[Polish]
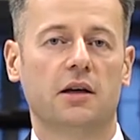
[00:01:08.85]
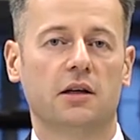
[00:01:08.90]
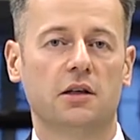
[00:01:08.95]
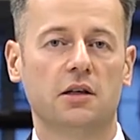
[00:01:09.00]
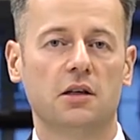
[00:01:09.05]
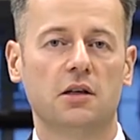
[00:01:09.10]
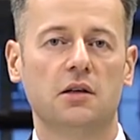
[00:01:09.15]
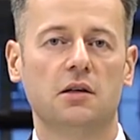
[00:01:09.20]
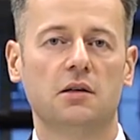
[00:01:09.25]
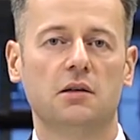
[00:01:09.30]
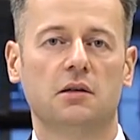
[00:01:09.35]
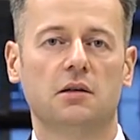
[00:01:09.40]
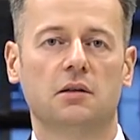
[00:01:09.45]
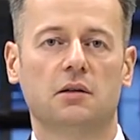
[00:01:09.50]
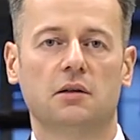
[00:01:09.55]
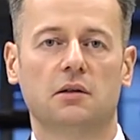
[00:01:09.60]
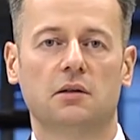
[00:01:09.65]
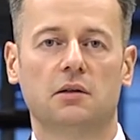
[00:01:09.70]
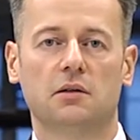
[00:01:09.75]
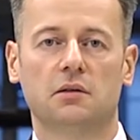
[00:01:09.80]
i
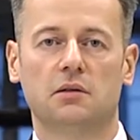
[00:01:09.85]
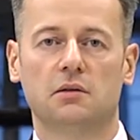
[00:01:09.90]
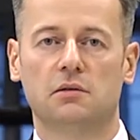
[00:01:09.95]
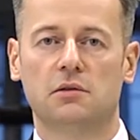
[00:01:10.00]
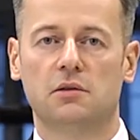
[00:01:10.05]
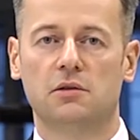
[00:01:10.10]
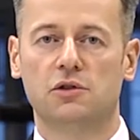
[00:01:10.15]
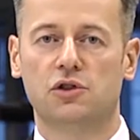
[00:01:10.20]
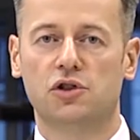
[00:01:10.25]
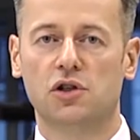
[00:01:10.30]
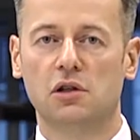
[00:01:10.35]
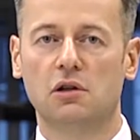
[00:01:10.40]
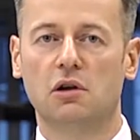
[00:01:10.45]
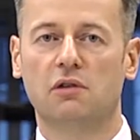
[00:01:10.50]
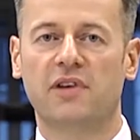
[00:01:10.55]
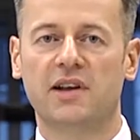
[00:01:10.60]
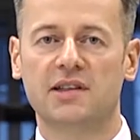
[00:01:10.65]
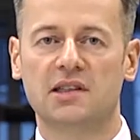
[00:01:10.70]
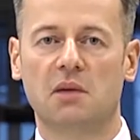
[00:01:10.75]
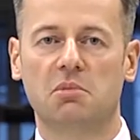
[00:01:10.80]
silną
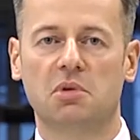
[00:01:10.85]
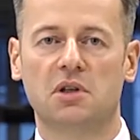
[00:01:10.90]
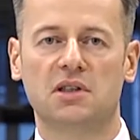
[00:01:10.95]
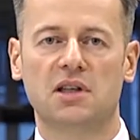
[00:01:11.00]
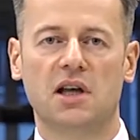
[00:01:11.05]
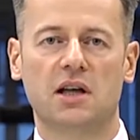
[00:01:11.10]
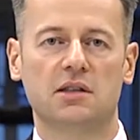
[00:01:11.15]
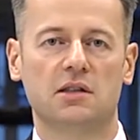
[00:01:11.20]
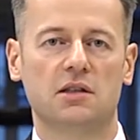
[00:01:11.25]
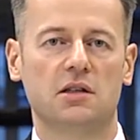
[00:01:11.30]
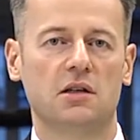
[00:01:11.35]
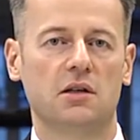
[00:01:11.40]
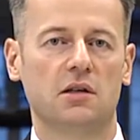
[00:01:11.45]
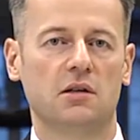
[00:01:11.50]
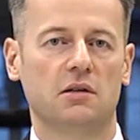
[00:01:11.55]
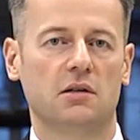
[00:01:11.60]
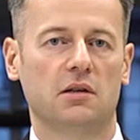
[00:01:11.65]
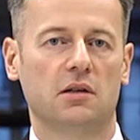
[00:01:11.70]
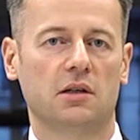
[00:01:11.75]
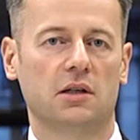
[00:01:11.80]
fazę aprecjacji